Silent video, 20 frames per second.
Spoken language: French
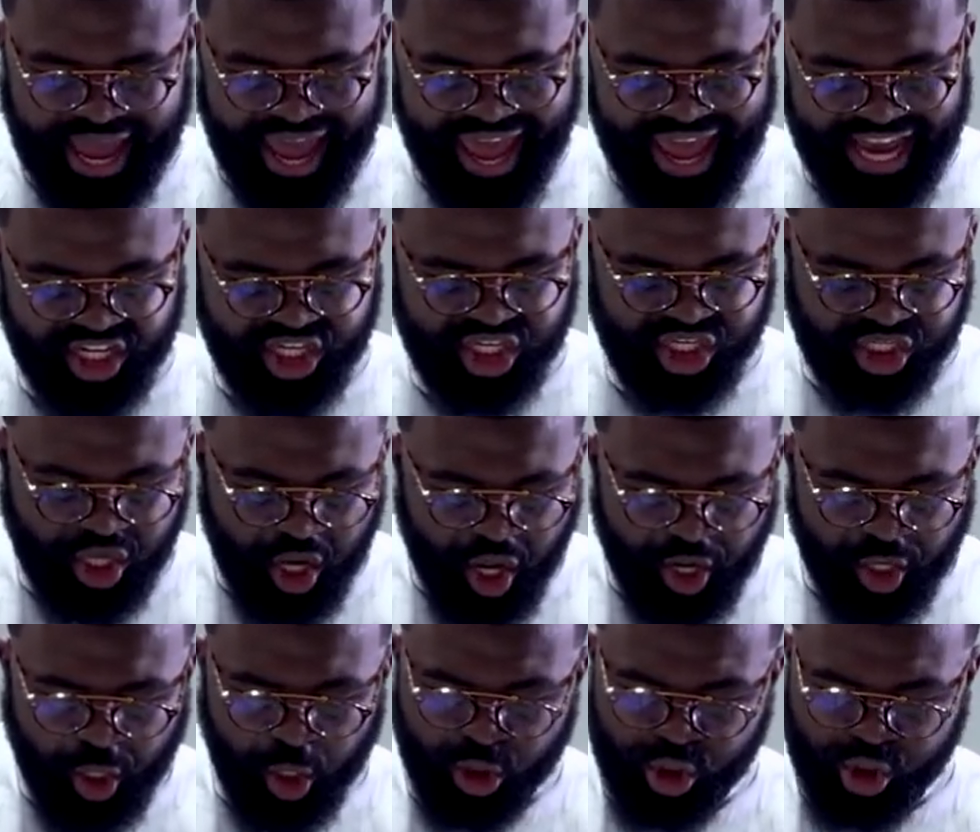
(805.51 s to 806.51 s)

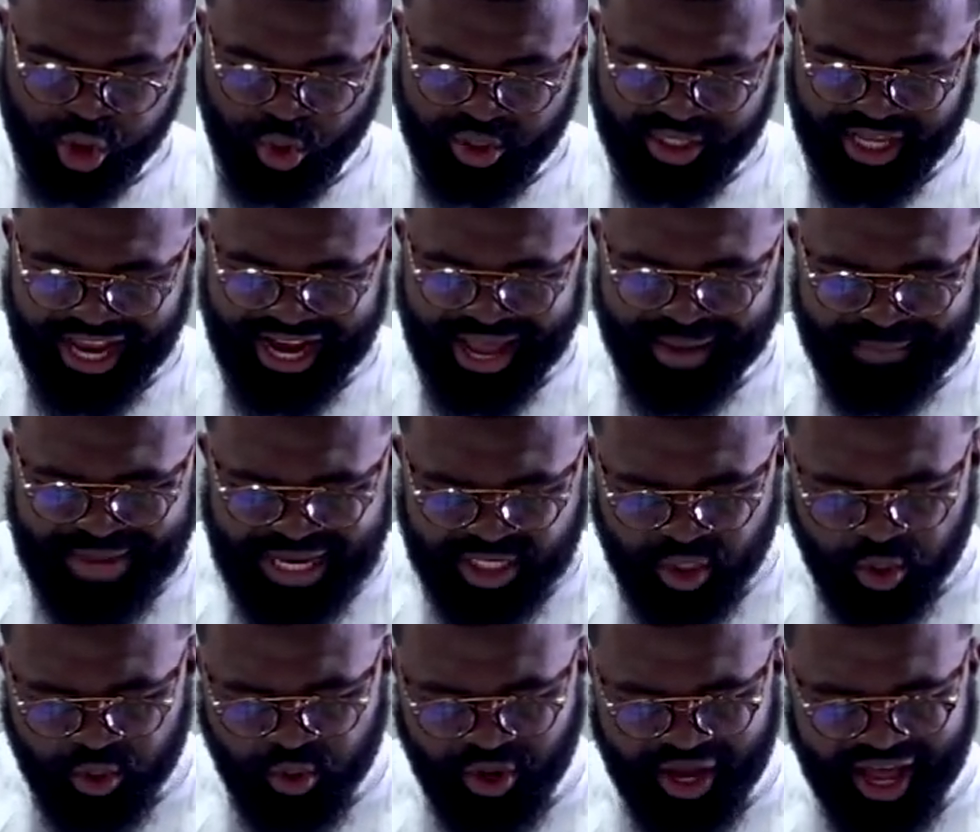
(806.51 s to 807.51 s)
Eshton engendra la
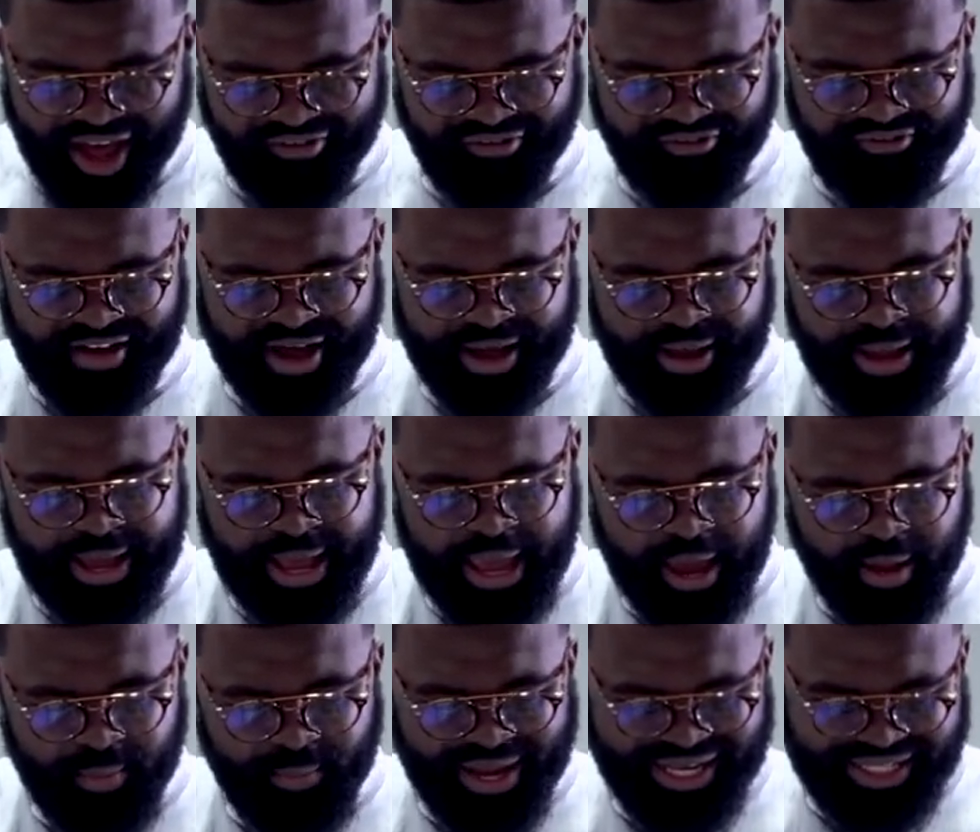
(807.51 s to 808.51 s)
maison de Rapha.
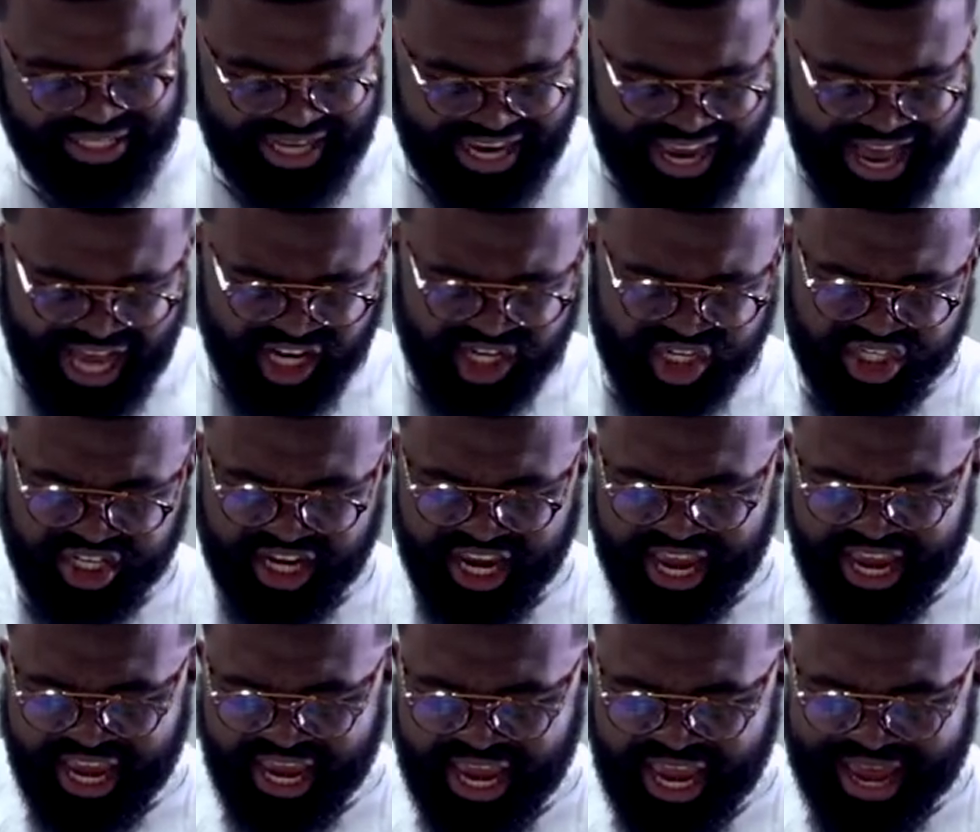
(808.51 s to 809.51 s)
Pazéach
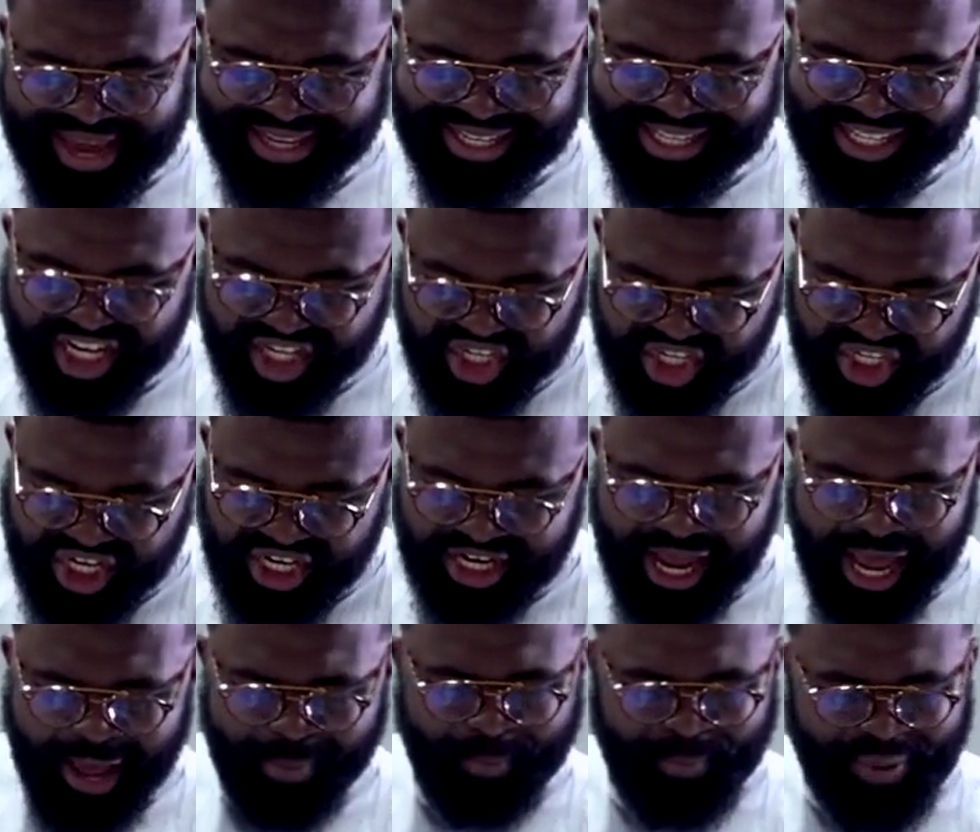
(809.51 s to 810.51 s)
et
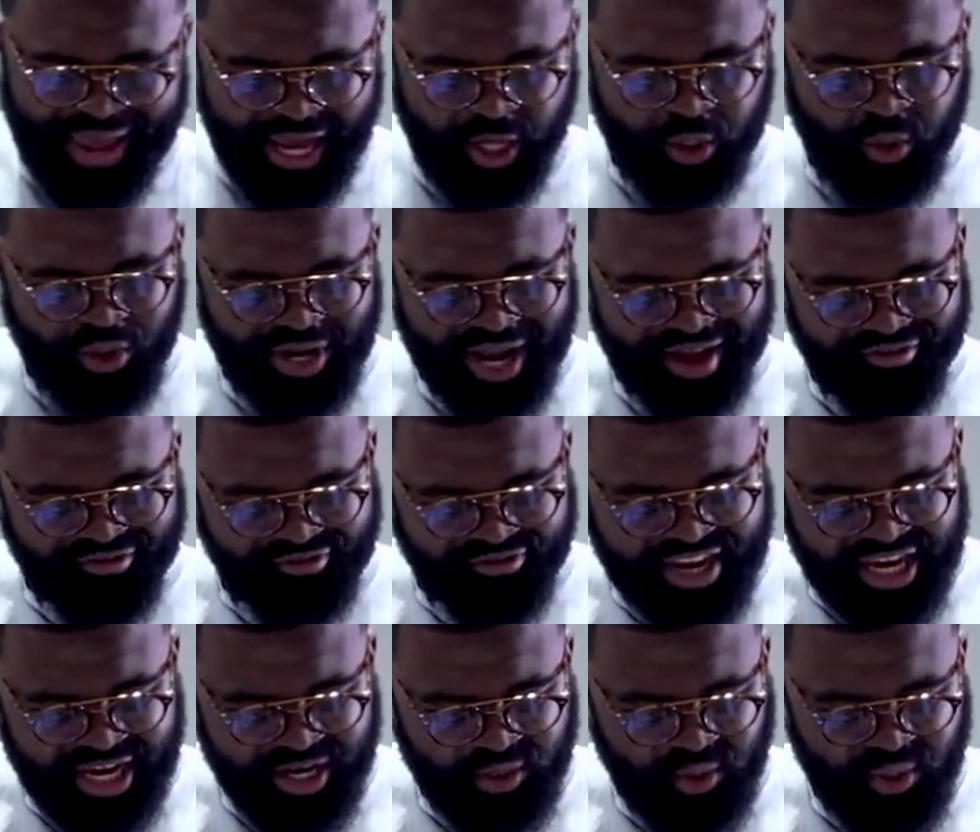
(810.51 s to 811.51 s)
Teshina, père de la
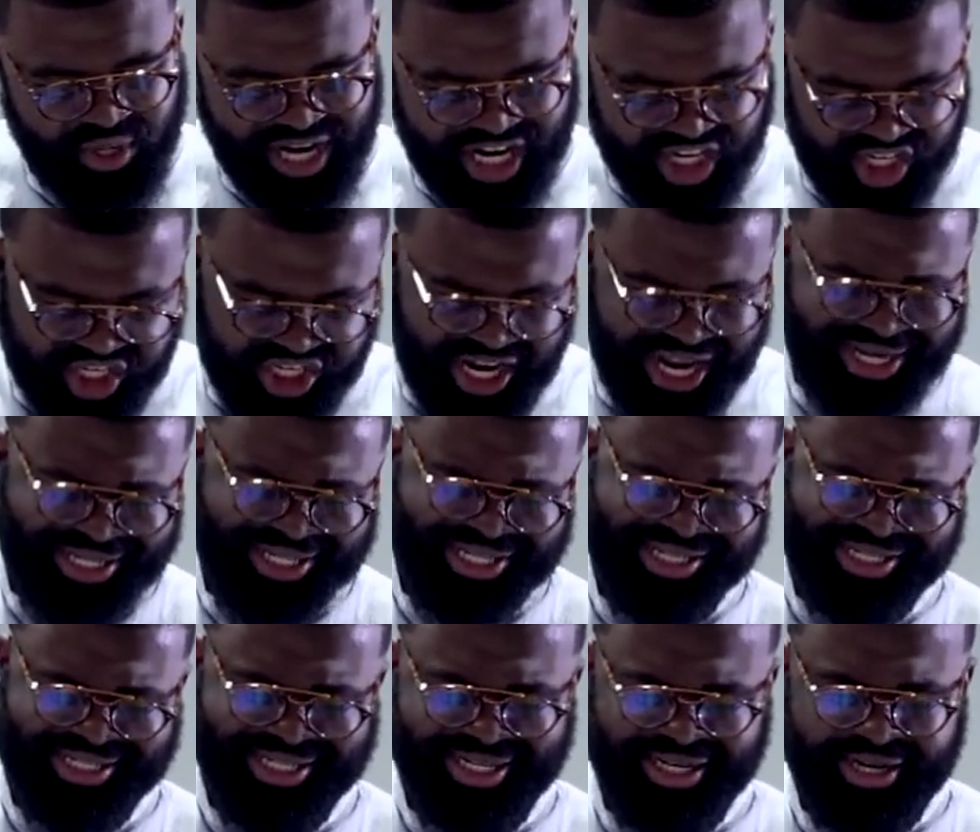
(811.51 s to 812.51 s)
ville de Nashash.